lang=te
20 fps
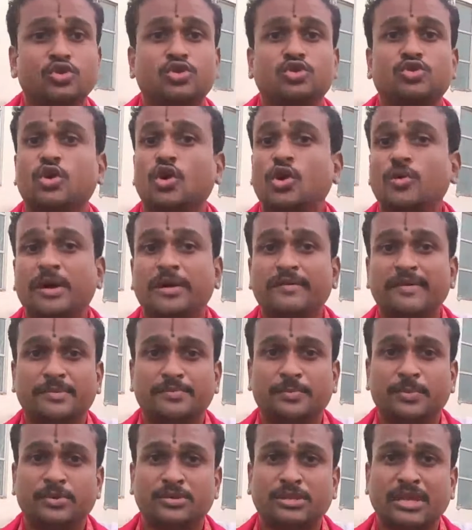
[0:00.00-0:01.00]

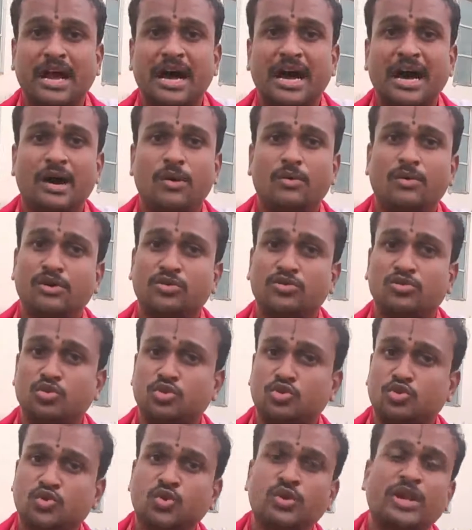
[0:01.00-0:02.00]
దుష్టోభవత్పుత్ర ఒక
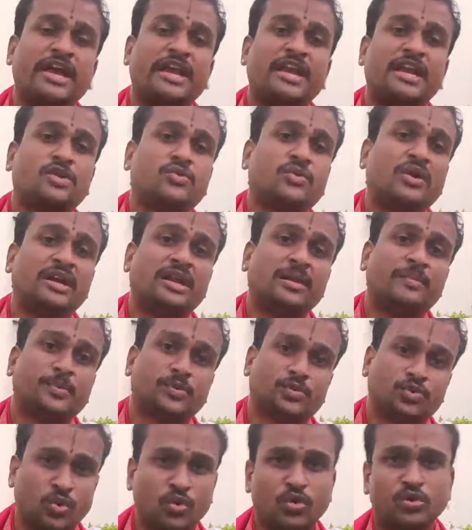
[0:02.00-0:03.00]
దుష్టుడైనటువంటి
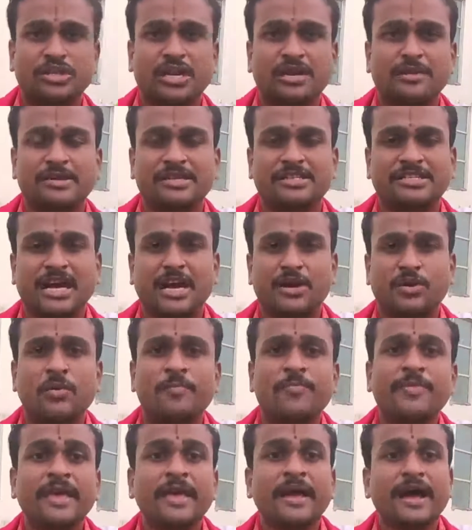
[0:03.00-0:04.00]
పుత్రుడు జన్మించాడు
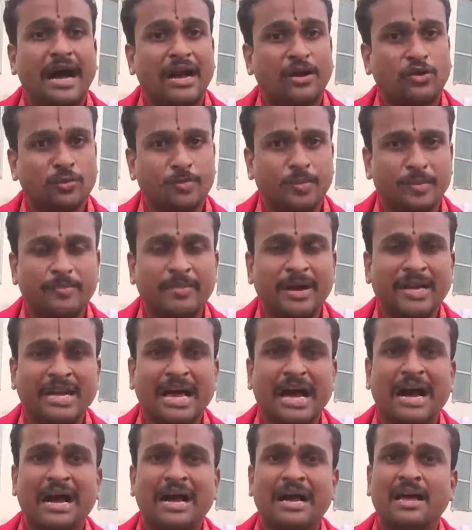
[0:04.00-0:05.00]
అటు పిమ్మట
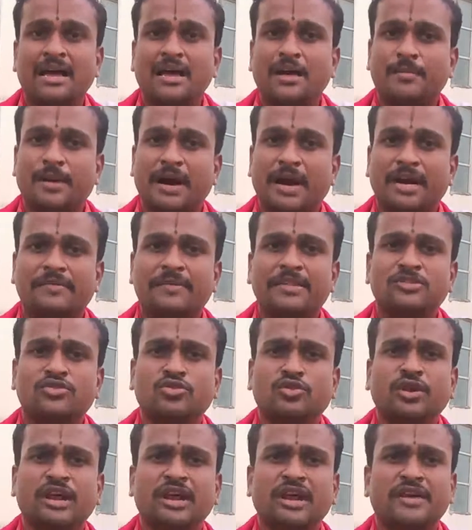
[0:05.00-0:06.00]

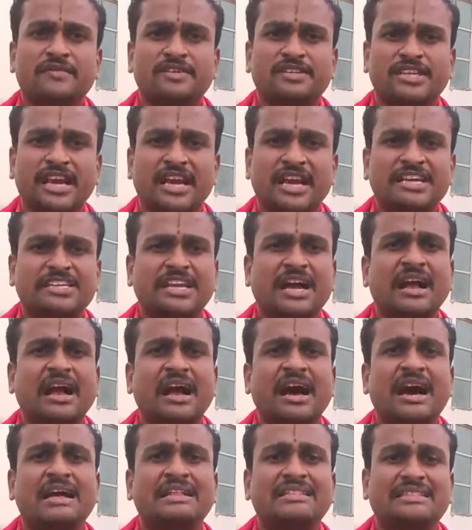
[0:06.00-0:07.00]
భగవంతుడిని
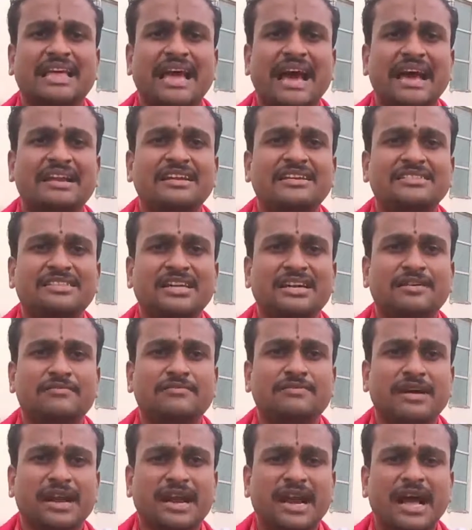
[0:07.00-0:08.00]
విశేషంగా ధ్యానించడం
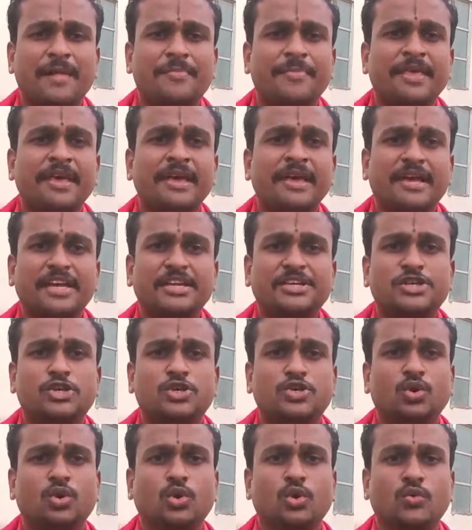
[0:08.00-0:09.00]
వలన
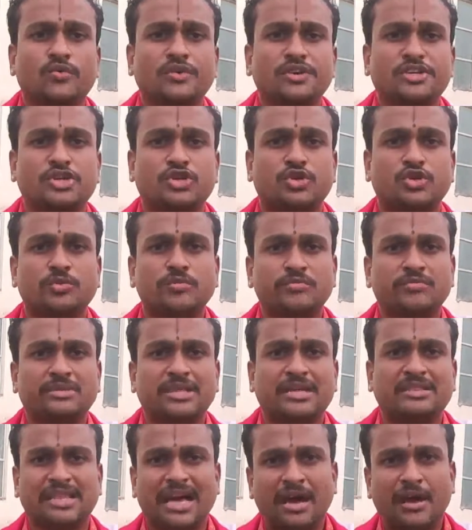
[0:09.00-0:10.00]
ఇష్టో విష్ణుం
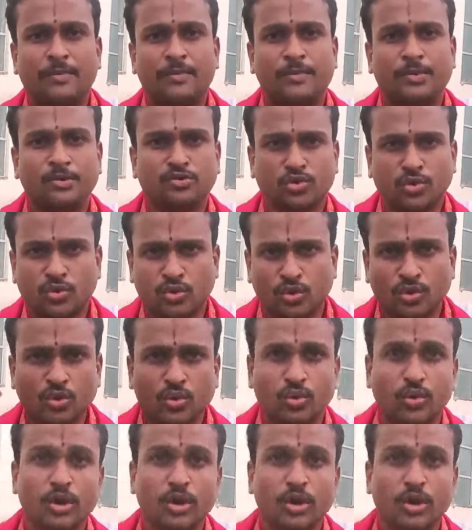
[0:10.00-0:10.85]
తత పృథు